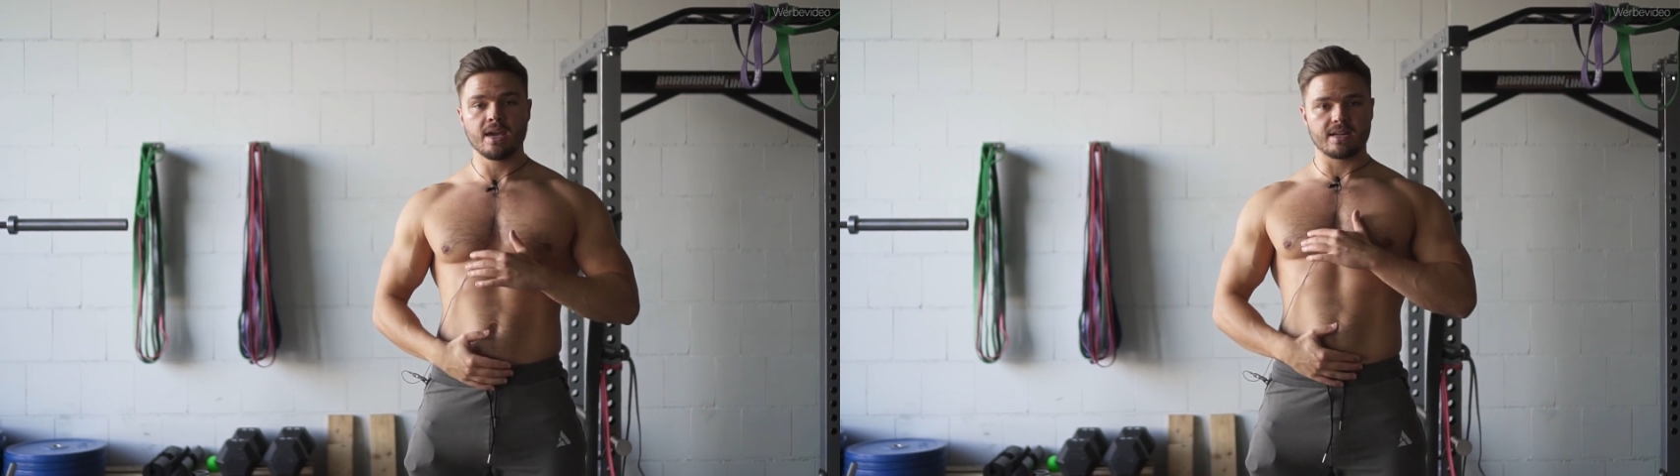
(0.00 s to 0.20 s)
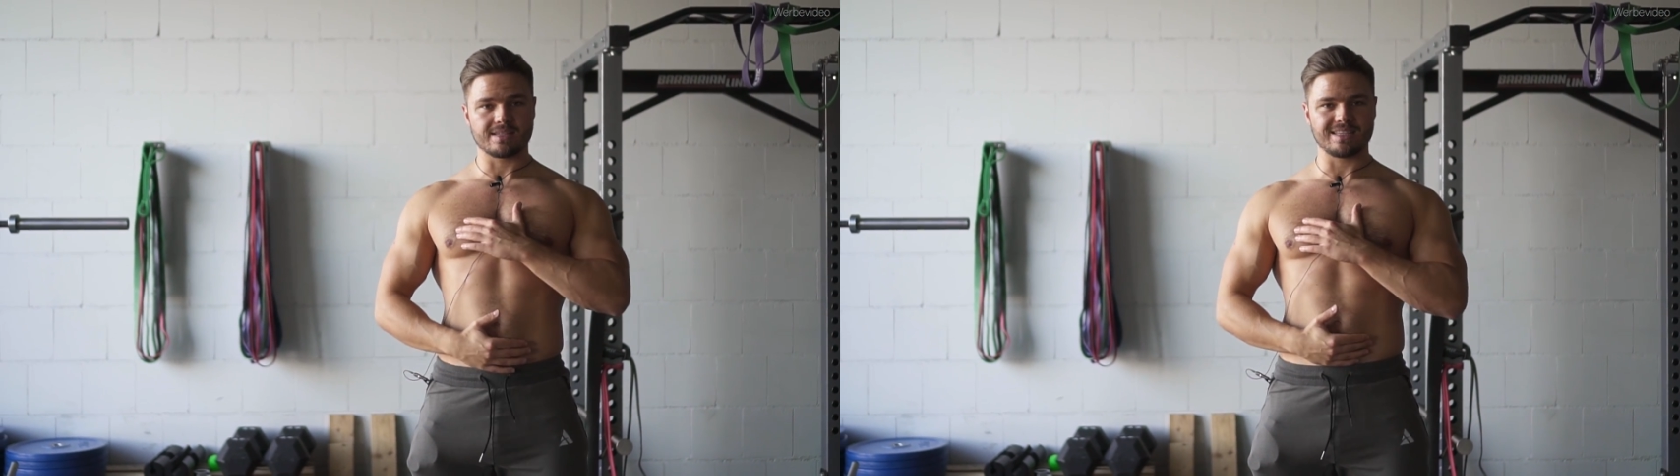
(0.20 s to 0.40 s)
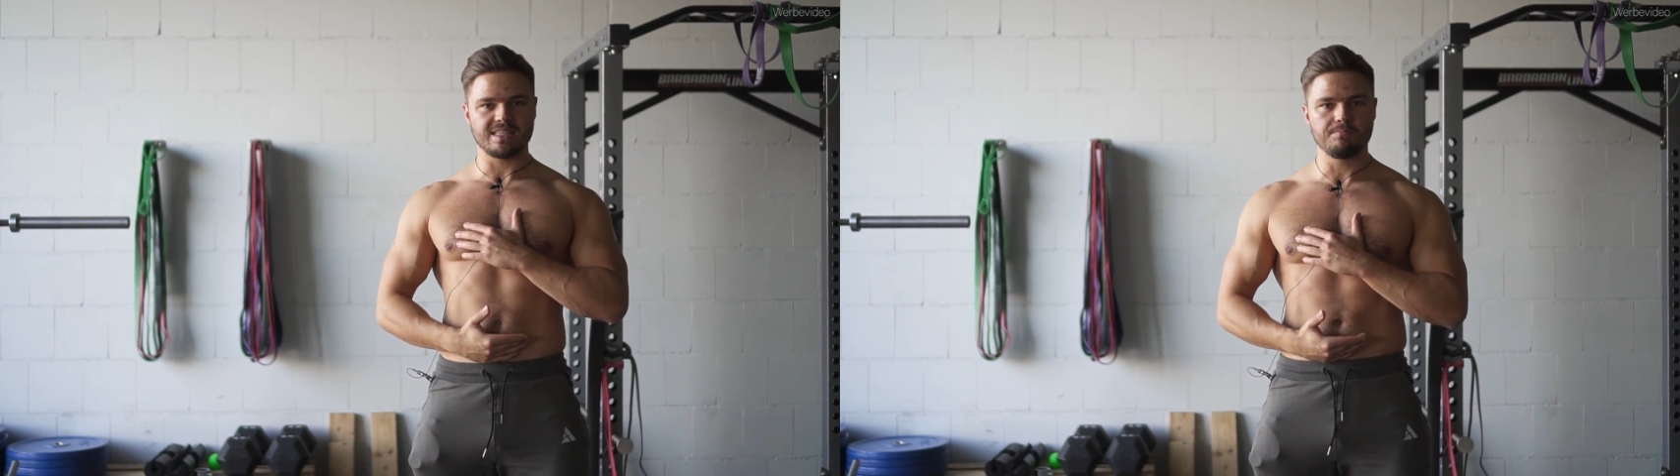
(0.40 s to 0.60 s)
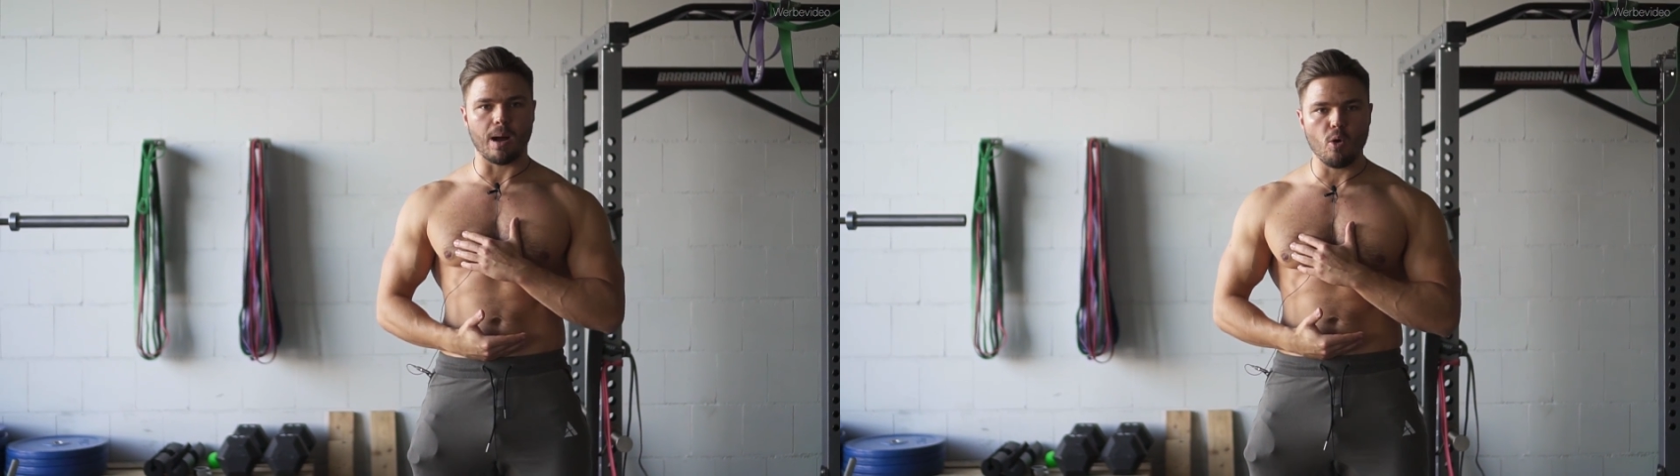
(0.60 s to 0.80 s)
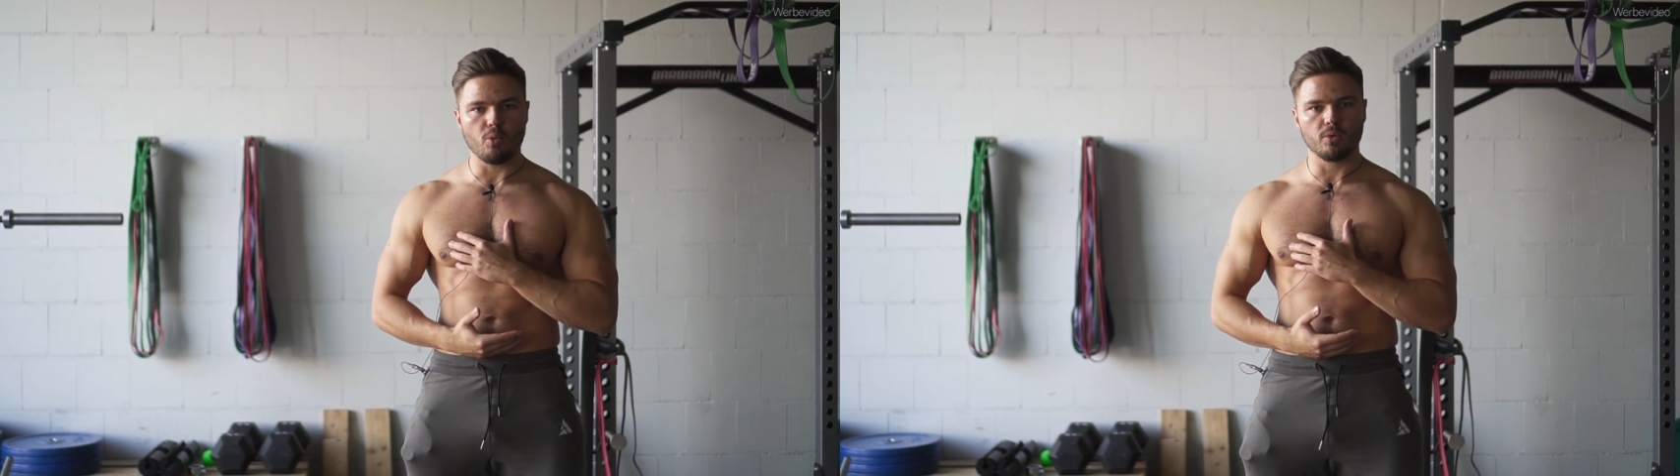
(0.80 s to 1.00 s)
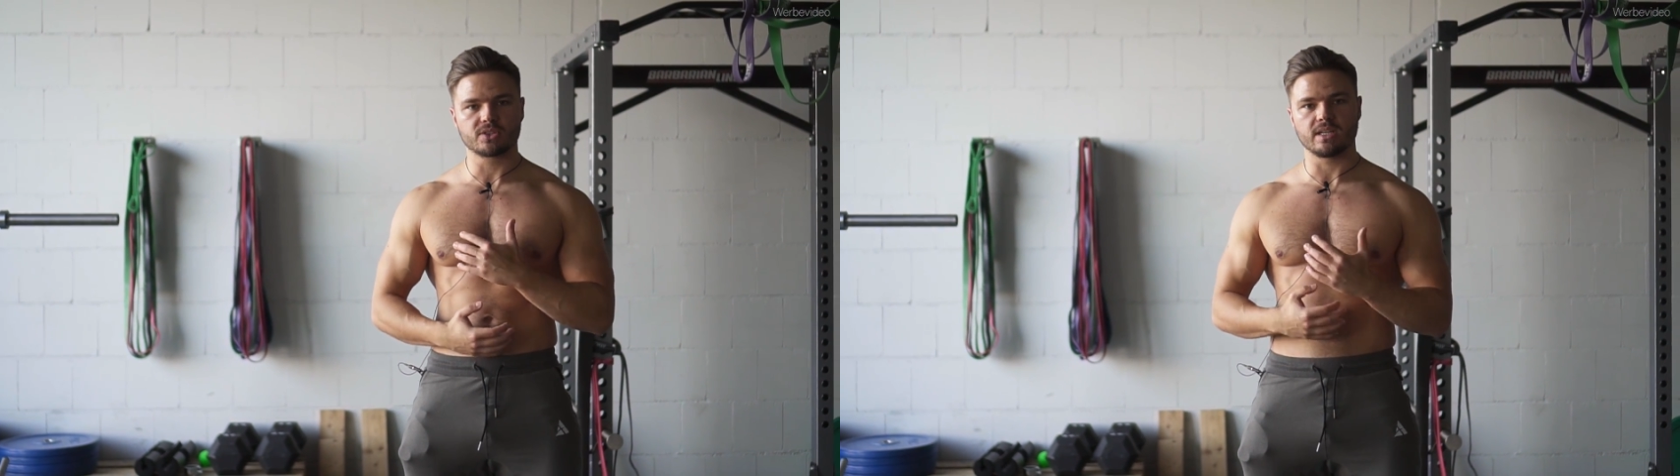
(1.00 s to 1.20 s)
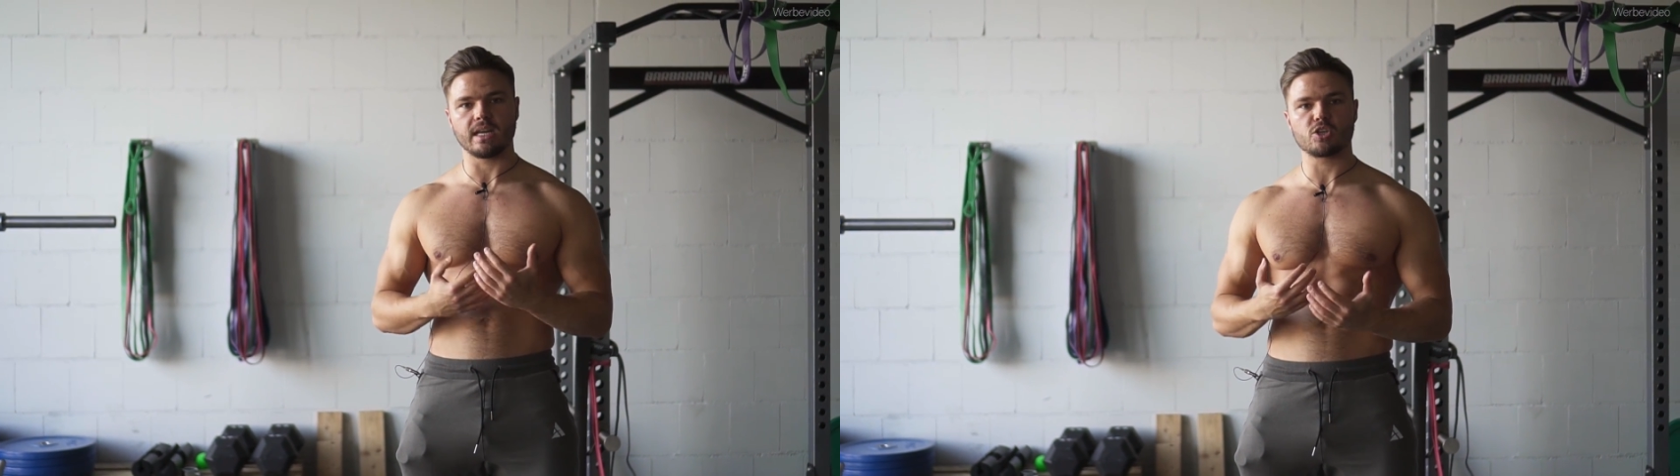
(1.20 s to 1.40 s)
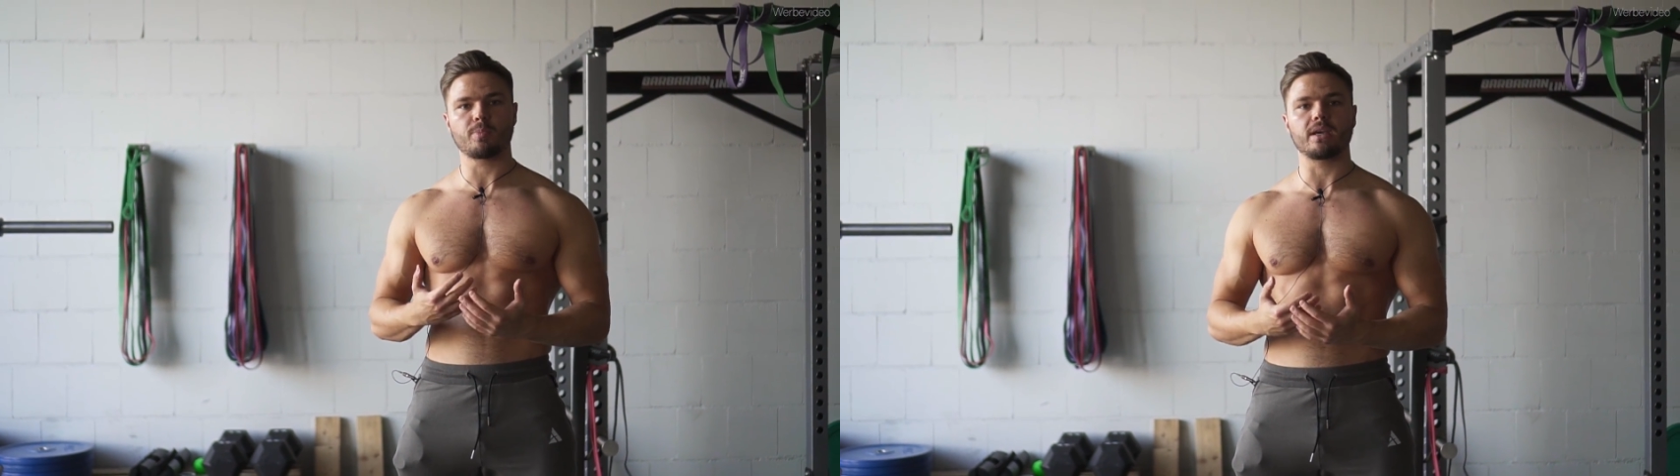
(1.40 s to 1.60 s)
Das heißt, die Bauchmuskeln
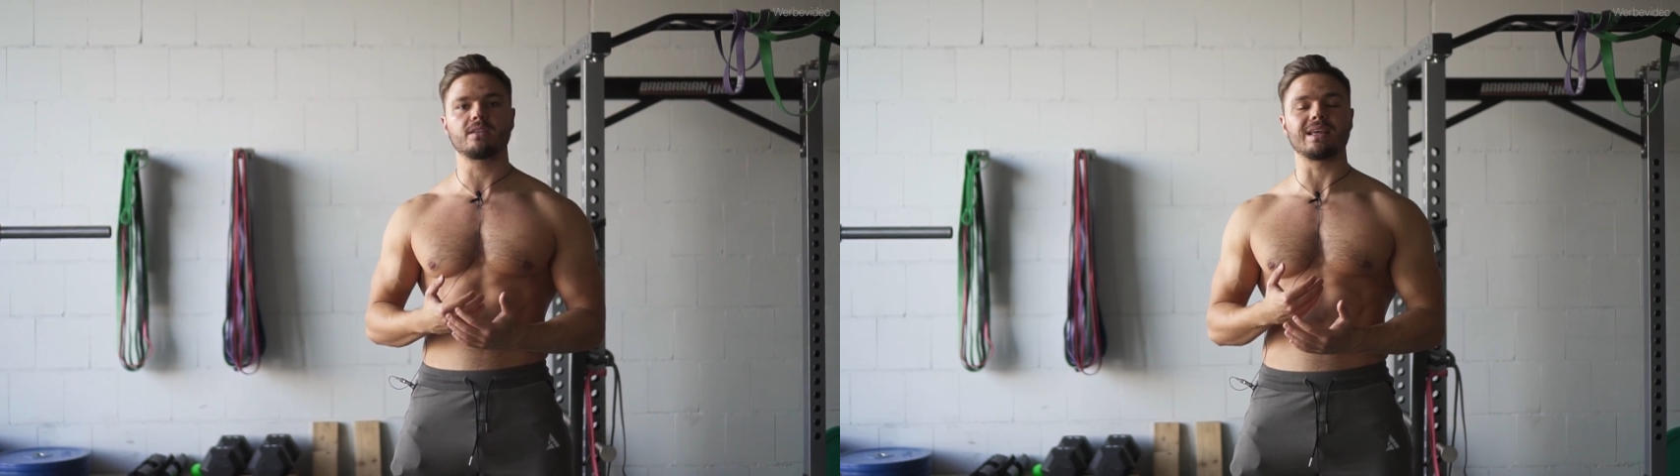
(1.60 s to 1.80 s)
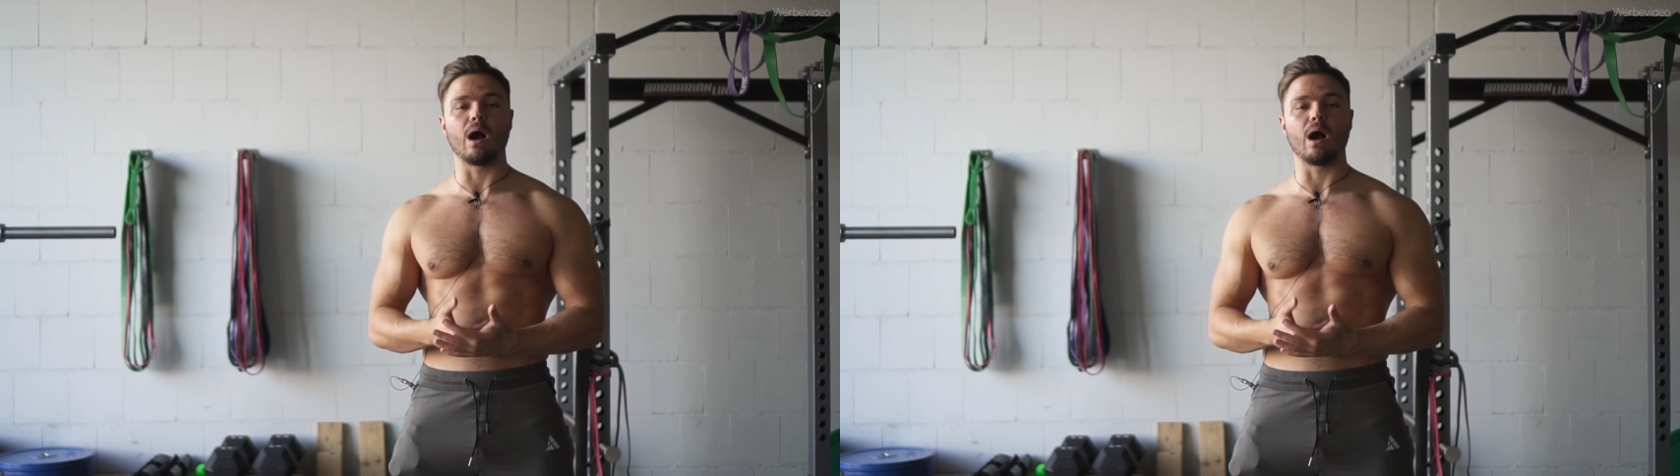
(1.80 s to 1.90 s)
entsprechend